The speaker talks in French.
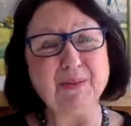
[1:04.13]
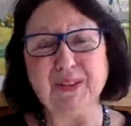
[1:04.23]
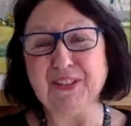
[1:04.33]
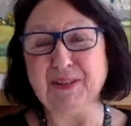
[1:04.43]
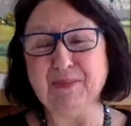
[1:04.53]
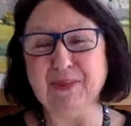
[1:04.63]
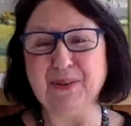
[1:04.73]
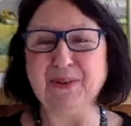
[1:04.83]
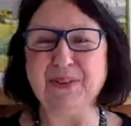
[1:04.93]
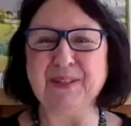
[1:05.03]
prochaines
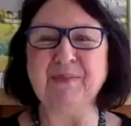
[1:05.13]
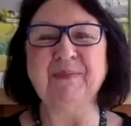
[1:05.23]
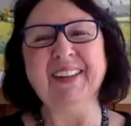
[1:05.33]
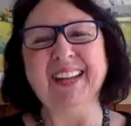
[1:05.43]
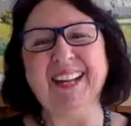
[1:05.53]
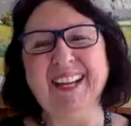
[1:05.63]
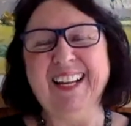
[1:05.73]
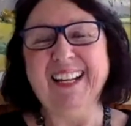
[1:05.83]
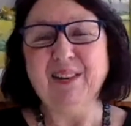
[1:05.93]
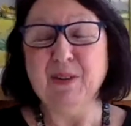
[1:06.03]
pauses.
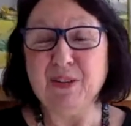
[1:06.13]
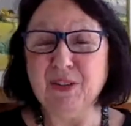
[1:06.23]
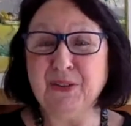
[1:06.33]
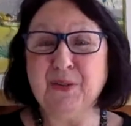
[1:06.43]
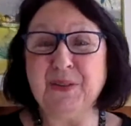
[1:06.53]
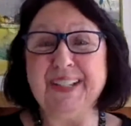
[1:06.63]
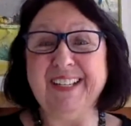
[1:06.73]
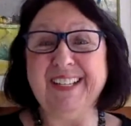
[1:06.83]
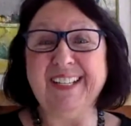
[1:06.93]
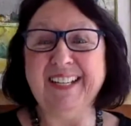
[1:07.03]

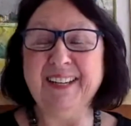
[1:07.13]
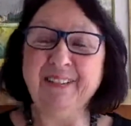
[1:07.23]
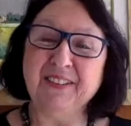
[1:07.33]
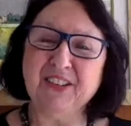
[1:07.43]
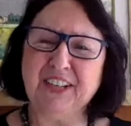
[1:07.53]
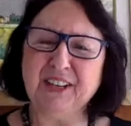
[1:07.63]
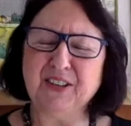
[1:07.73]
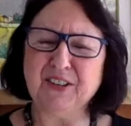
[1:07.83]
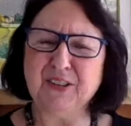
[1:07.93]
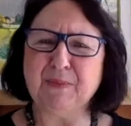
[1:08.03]
Aujourd'hui, j'ai quelque
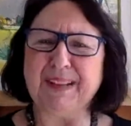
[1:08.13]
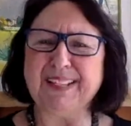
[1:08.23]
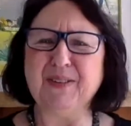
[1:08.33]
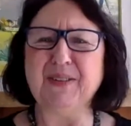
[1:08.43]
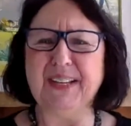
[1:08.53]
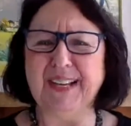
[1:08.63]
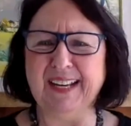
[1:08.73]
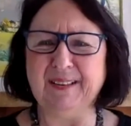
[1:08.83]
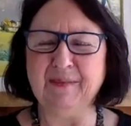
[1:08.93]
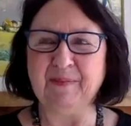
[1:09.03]
chose de
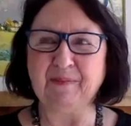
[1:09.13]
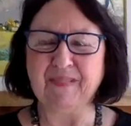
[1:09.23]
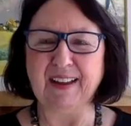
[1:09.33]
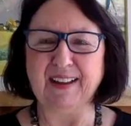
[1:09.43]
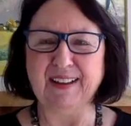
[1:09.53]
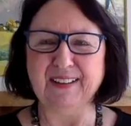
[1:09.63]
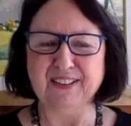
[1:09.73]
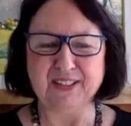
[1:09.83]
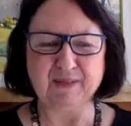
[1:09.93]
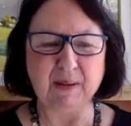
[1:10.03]
particulier euh, que
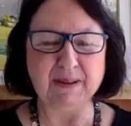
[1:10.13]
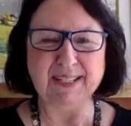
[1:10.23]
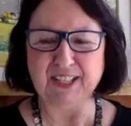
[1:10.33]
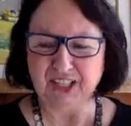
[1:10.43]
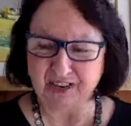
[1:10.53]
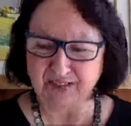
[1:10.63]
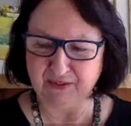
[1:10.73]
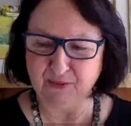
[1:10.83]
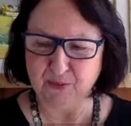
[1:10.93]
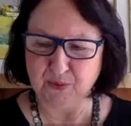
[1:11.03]
j'aimerais partager avec
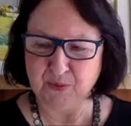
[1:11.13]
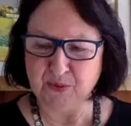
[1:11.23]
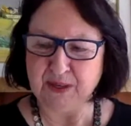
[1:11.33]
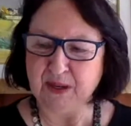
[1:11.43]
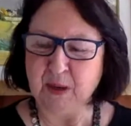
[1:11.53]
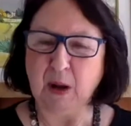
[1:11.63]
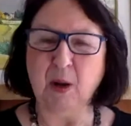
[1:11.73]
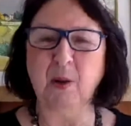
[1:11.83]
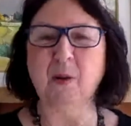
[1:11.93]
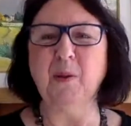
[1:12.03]
vous.
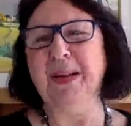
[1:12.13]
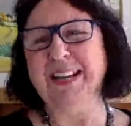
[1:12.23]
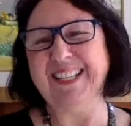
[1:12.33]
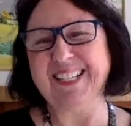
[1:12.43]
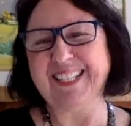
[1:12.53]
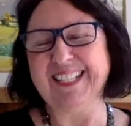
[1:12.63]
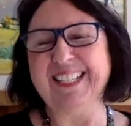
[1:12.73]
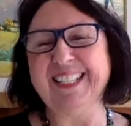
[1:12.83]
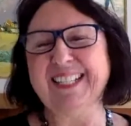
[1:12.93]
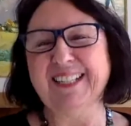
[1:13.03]
Un bel
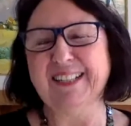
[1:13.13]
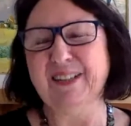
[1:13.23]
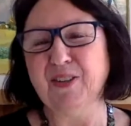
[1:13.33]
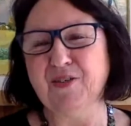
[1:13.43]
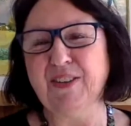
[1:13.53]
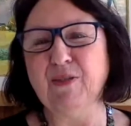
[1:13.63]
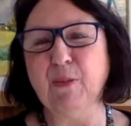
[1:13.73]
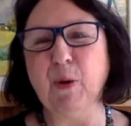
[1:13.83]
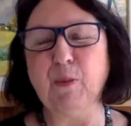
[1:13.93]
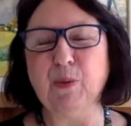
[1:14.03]
exercice que je vais vous
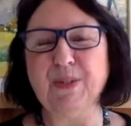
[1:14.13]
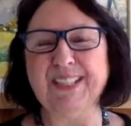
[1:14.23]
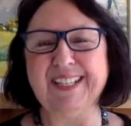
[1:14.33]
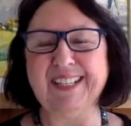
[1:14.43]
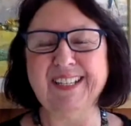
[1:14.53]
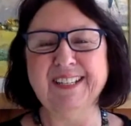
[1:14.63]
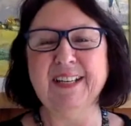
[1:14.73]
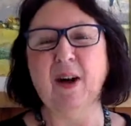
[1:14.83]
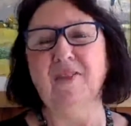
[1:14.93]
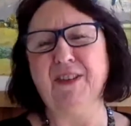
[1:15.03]
proposer,
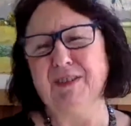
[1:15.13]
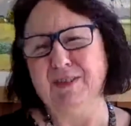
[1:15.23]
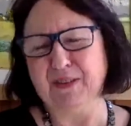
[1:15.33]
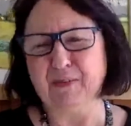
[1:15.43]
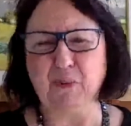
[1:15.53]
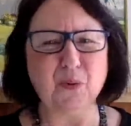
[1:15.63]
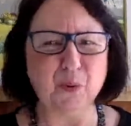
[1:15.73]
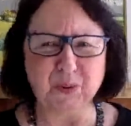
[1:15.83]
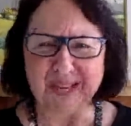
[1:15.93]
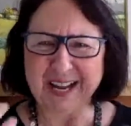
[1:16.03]
en fait, euh, pour
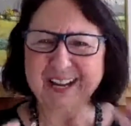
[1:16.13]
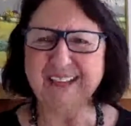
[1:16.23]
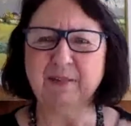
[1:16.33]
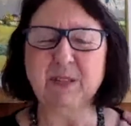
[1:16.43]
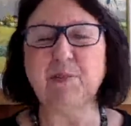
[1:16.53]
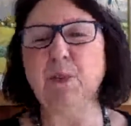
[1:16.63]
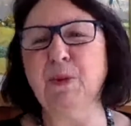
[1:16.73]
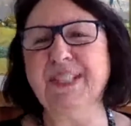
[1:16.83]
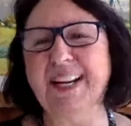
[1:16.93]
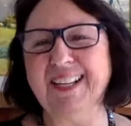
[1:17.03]
qu'on aille un petit peu
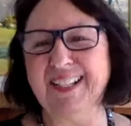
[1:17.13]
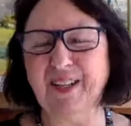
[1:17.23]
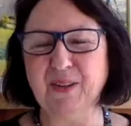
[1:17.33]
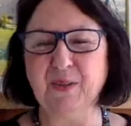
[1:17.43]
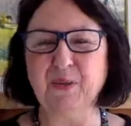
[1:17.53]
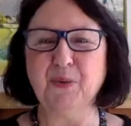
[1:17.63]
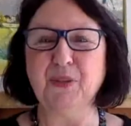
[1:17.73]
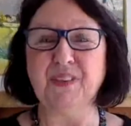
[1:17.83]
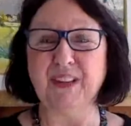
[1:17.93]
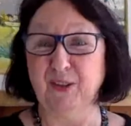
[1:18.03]
plus à l'intérieur de nous, se
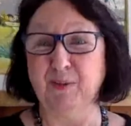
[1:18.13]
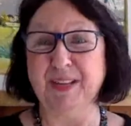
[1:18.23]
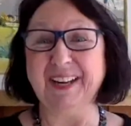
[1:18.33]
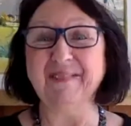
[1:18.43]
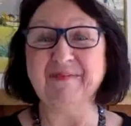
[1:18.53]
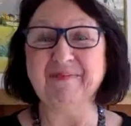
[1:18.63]
faire du bien,